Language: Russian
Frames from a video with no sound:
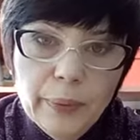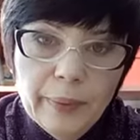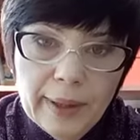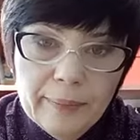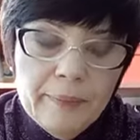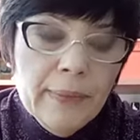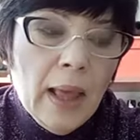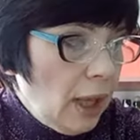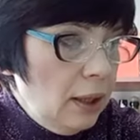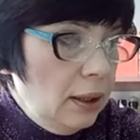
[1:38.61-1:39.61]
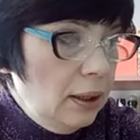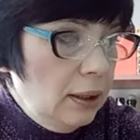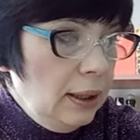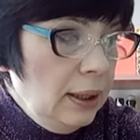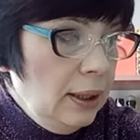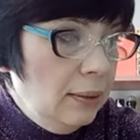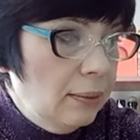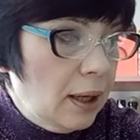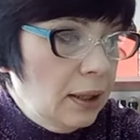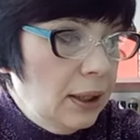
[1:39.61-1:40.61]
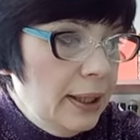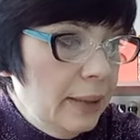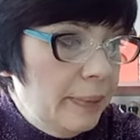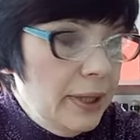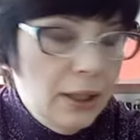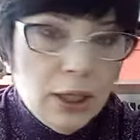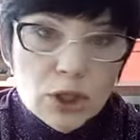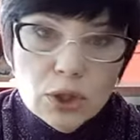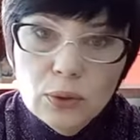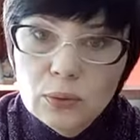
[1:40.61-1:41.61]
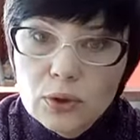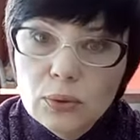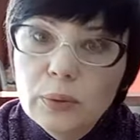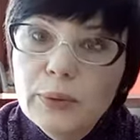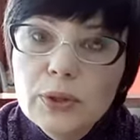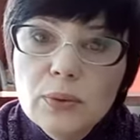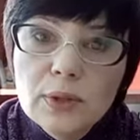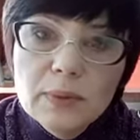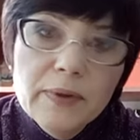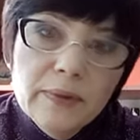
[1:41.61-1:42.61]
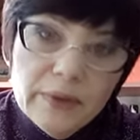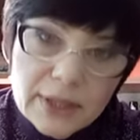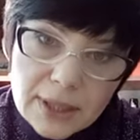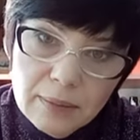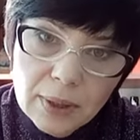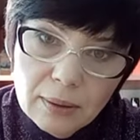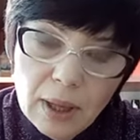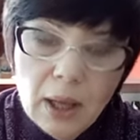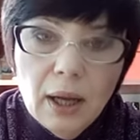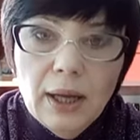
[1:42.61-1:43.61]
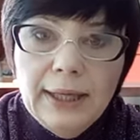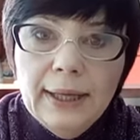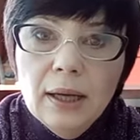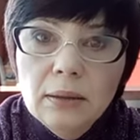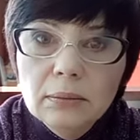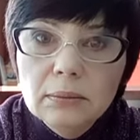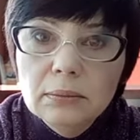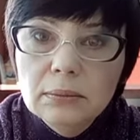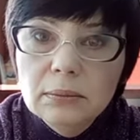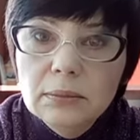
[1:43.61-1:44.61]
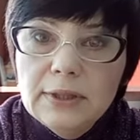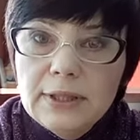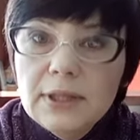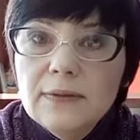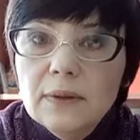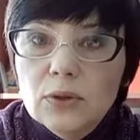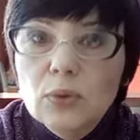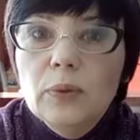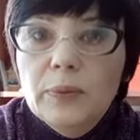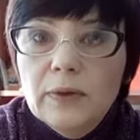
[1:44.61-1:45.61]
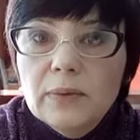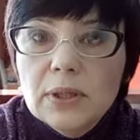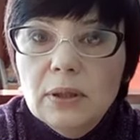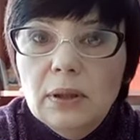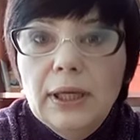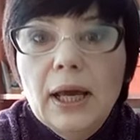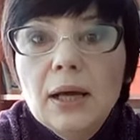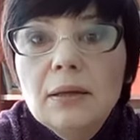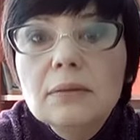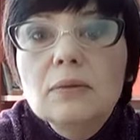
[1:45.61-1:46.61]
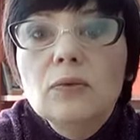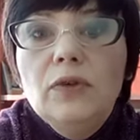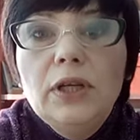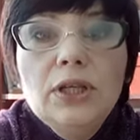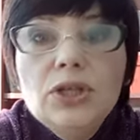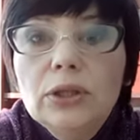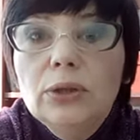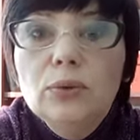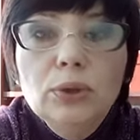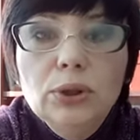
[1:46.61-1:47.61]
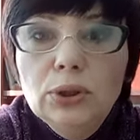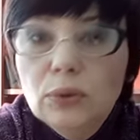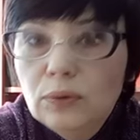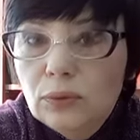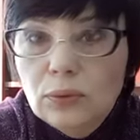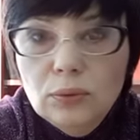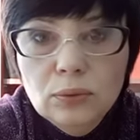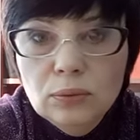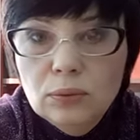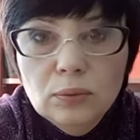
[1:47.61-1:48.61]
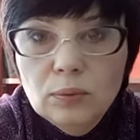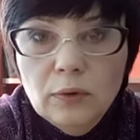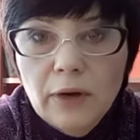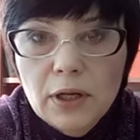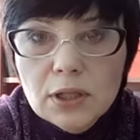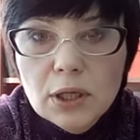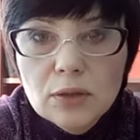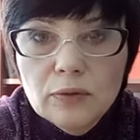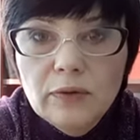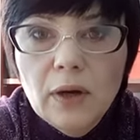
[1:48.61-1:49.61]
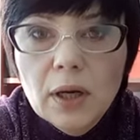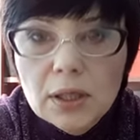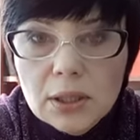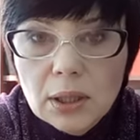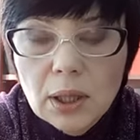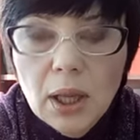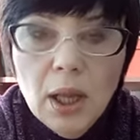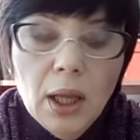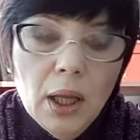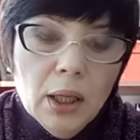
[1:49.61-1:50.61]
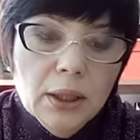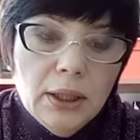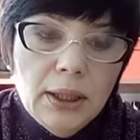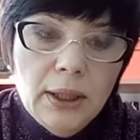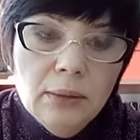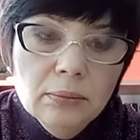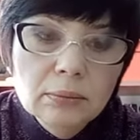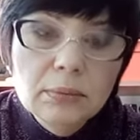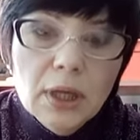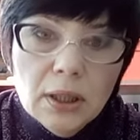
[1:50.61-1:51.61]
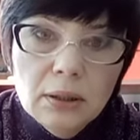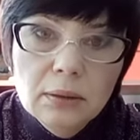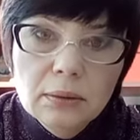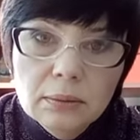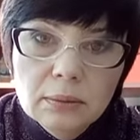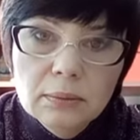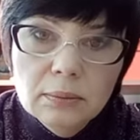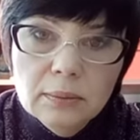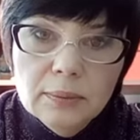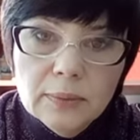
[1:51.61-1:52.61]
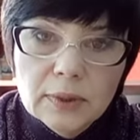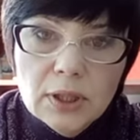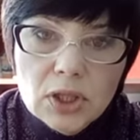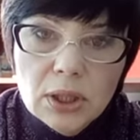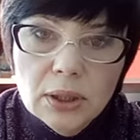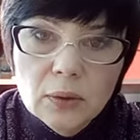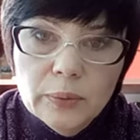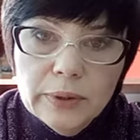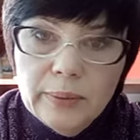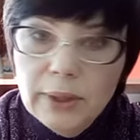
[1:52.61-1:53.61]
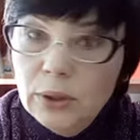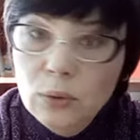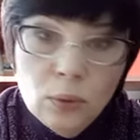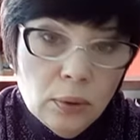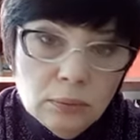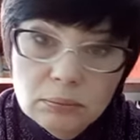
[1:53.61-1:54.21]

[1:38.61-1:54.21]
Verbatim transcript: В. И когда я поняла, что что-то происходит с моими волосами, я Естественно, что я первым сделала? Я увеличила эту дозировку буквально сразу в два раза. И так и продолжала их употреблять. Но,